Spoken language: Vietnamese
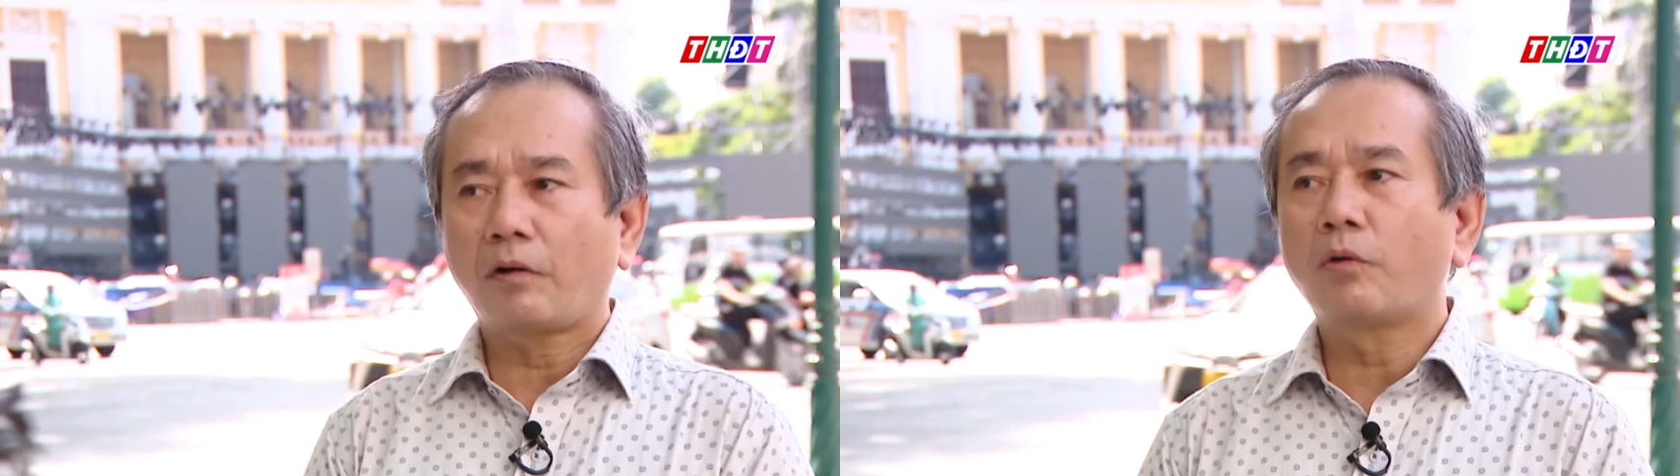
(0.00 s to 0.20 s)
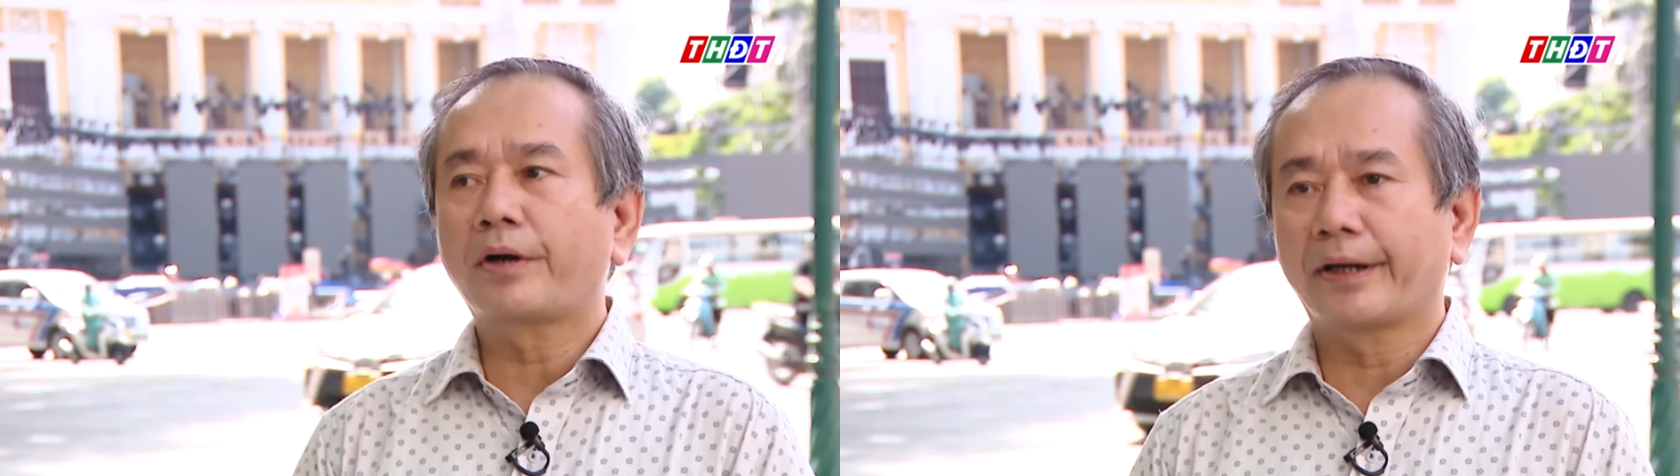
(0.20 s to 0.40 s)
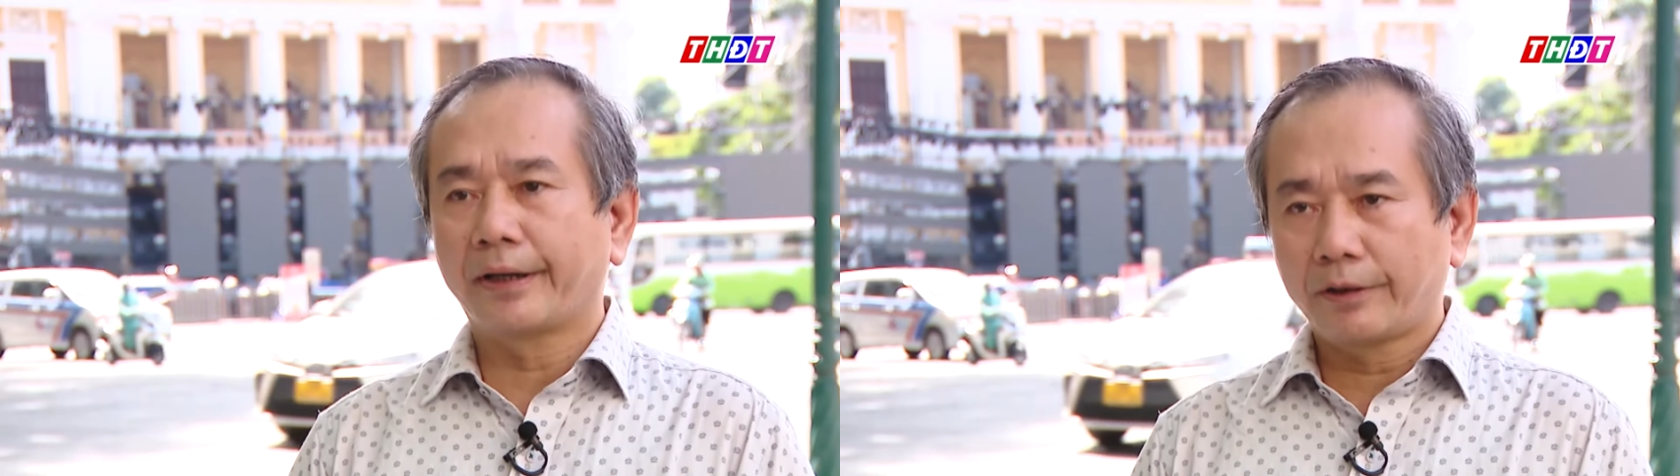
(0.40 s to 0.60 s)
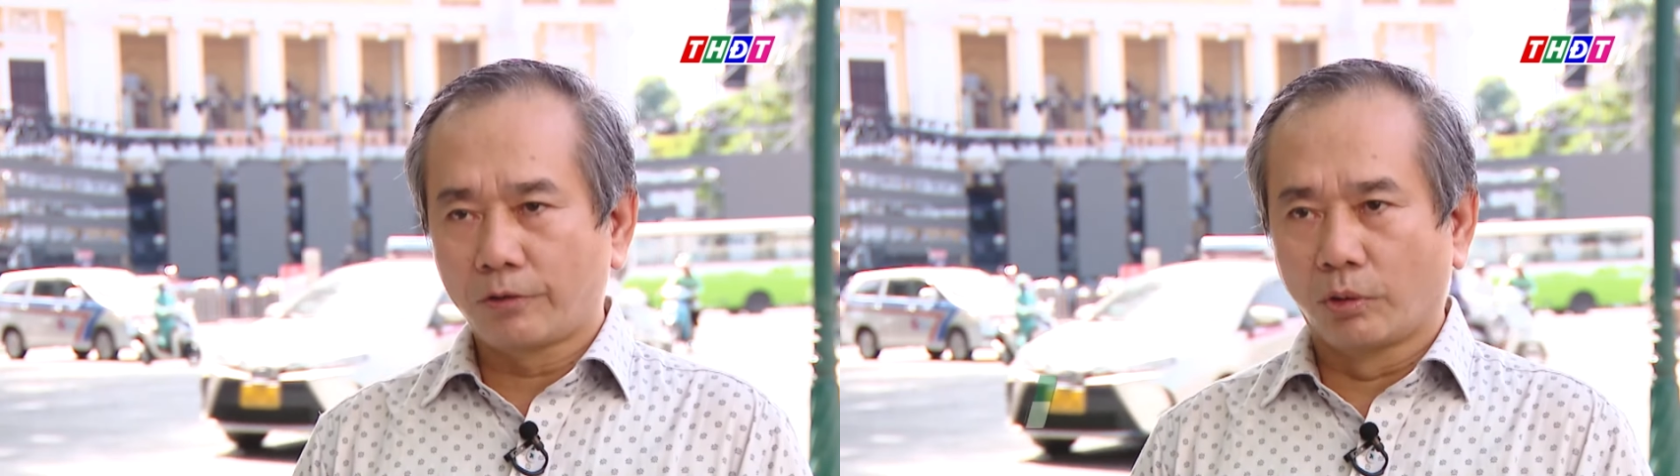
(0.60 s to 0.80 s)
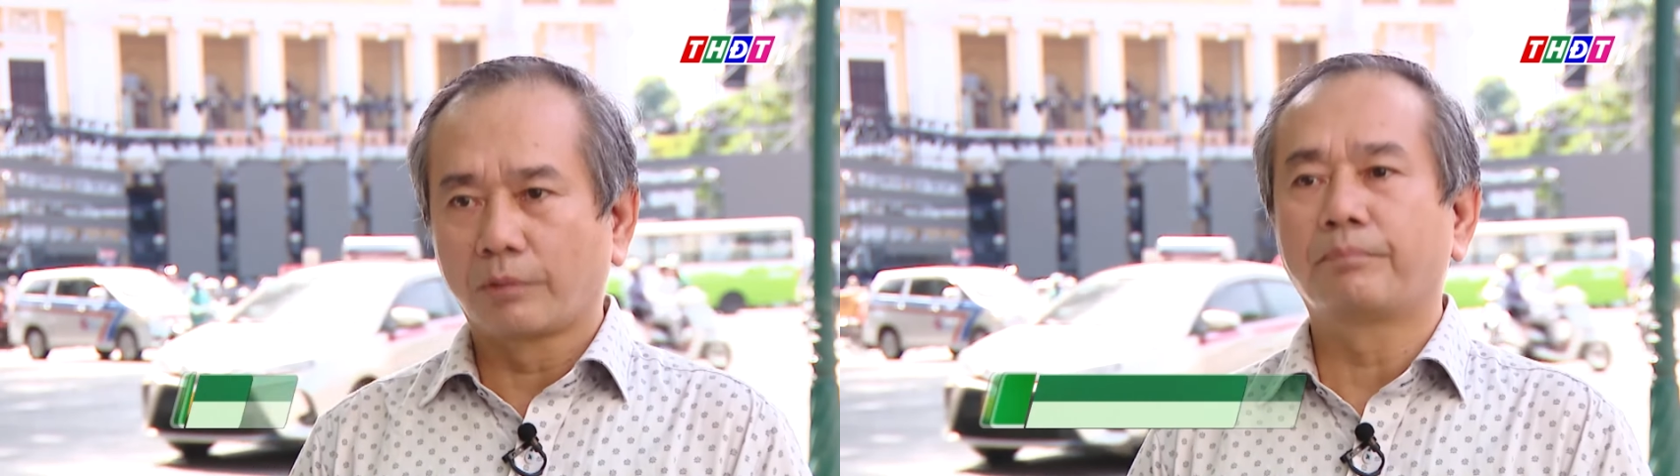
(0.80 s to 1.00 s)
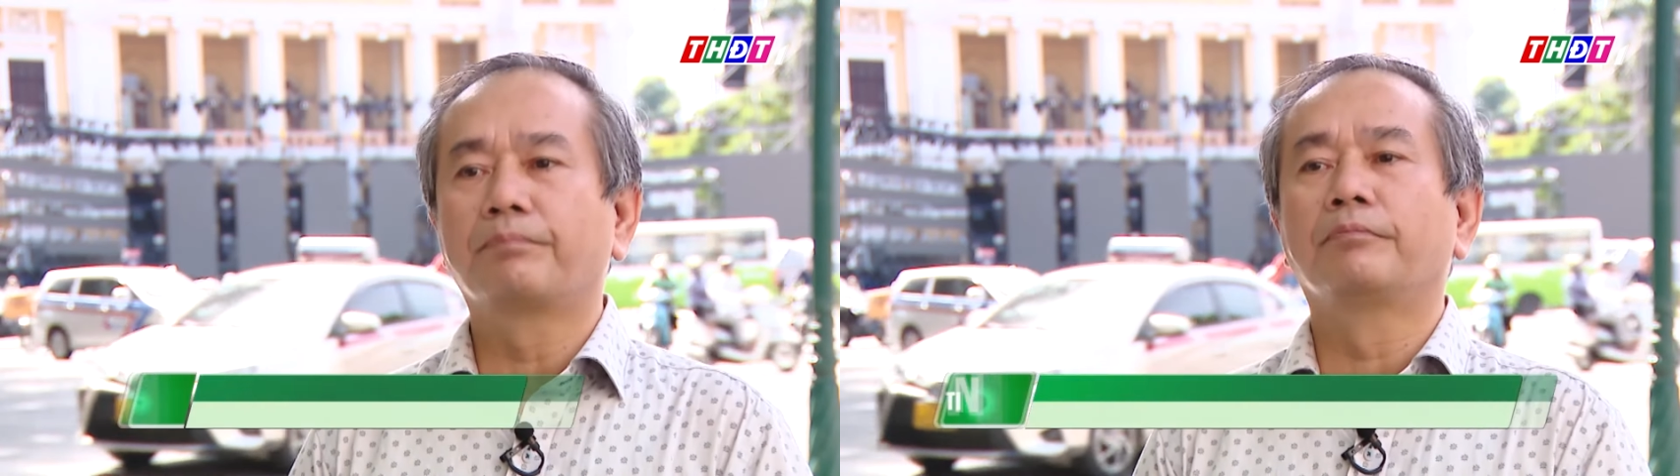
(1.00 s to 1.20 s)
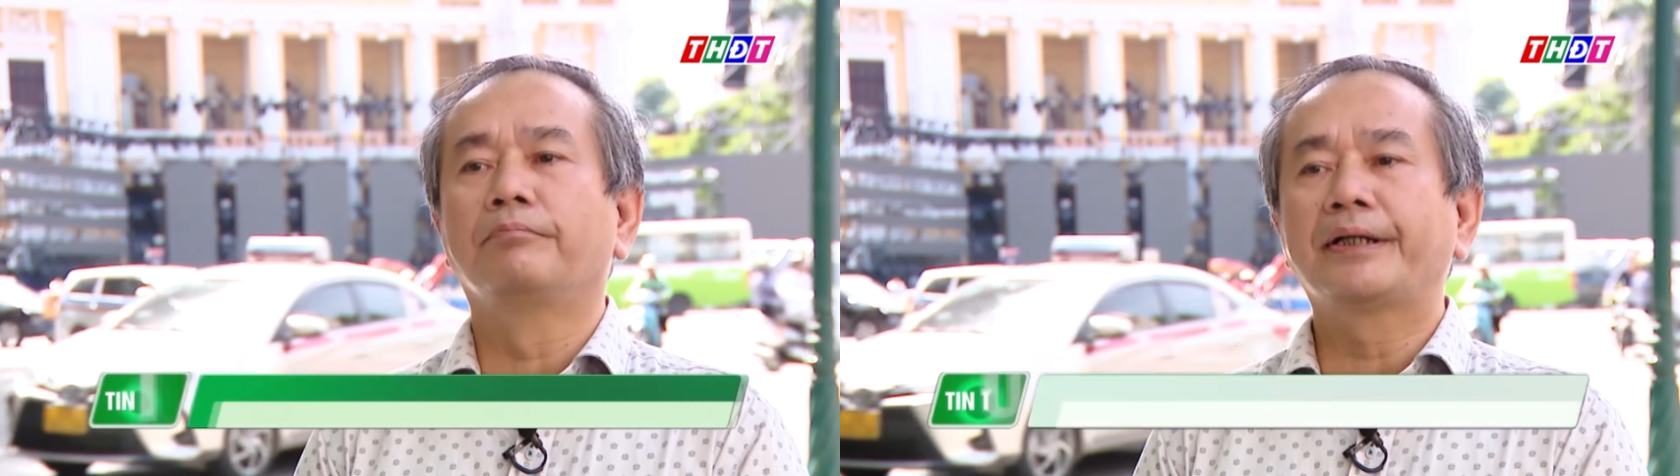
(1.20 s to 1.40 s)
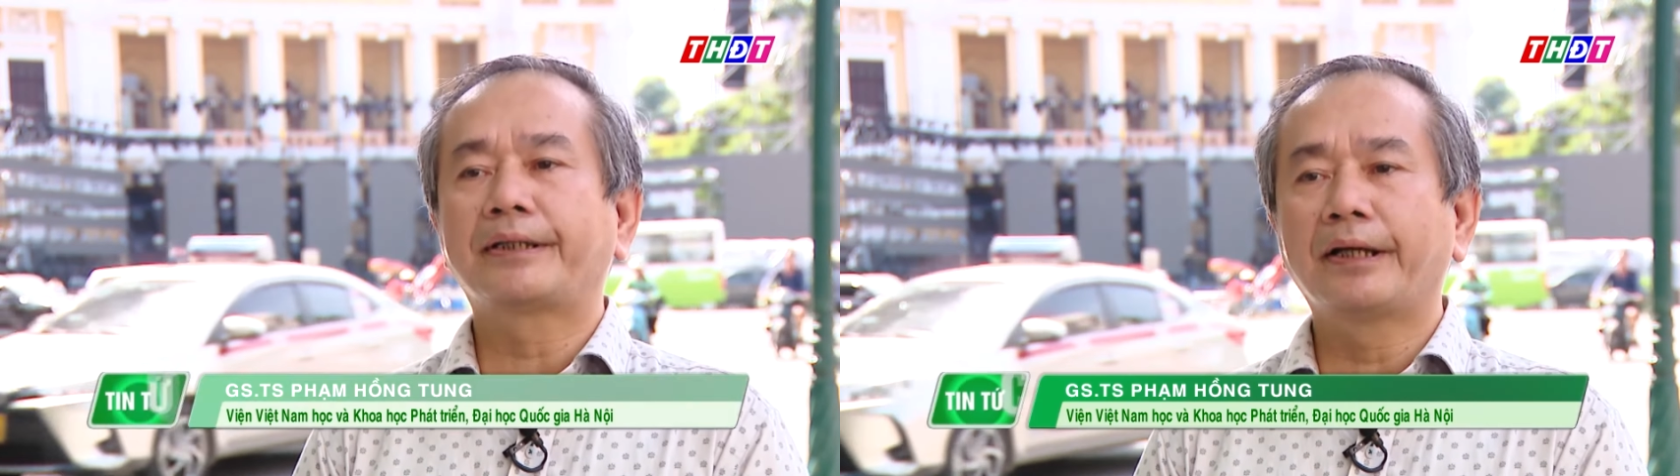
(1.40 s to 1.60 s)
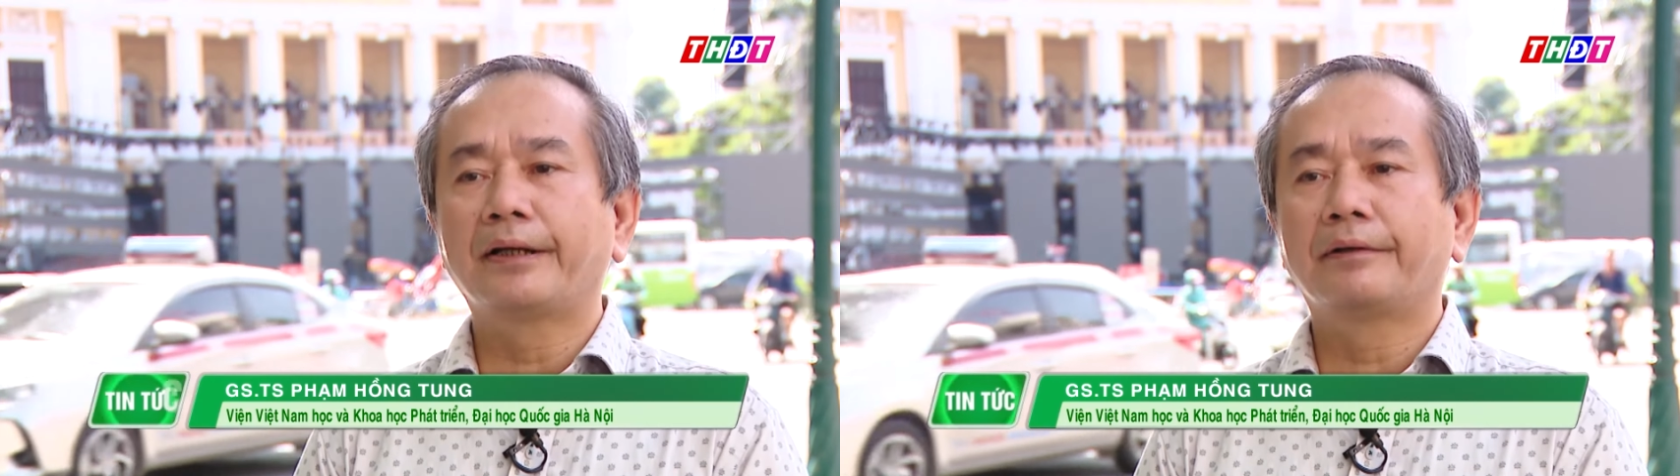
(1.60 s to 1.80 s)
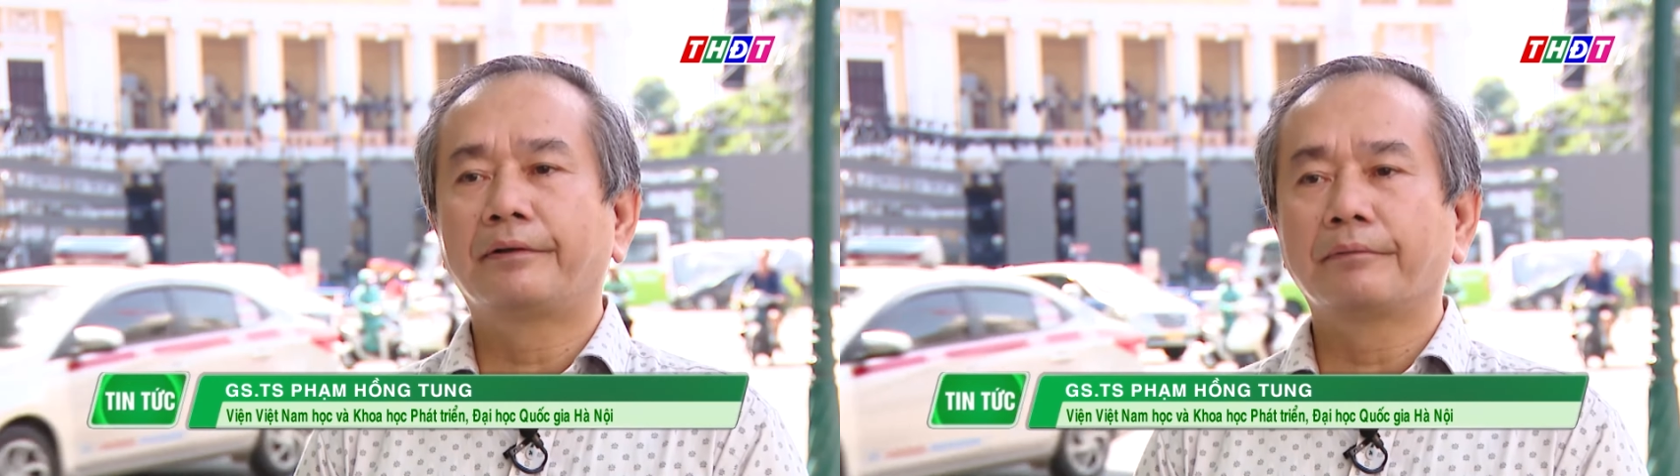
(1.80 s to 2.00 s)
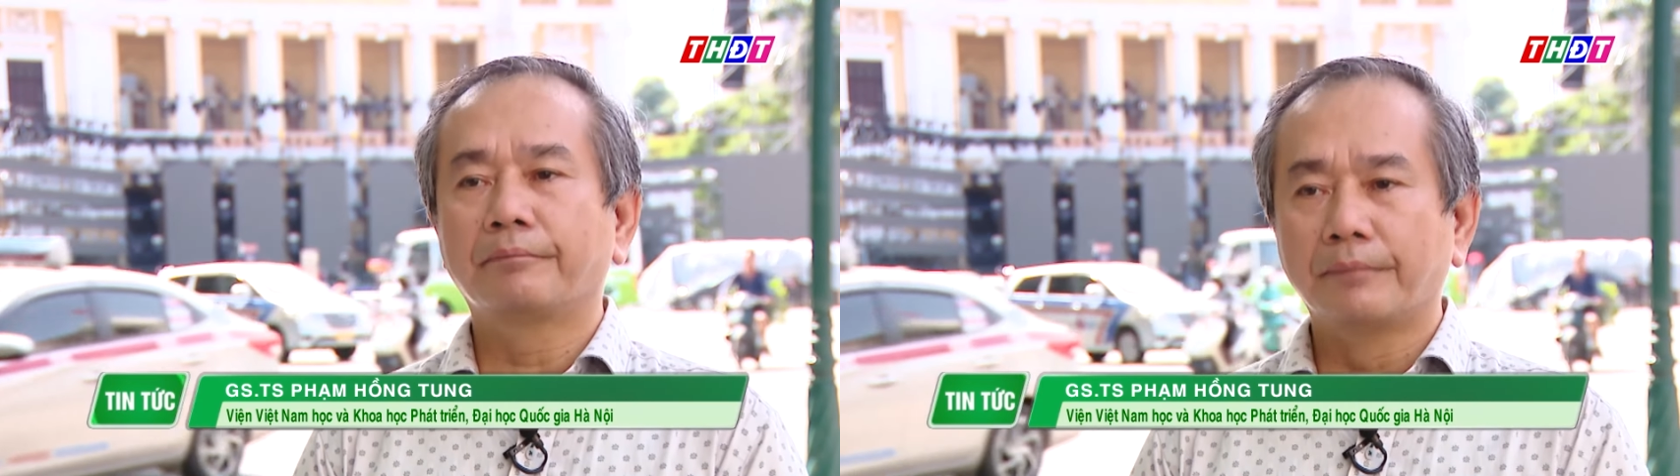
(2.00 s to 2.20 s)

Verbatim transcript: Sau cái cuộc meeting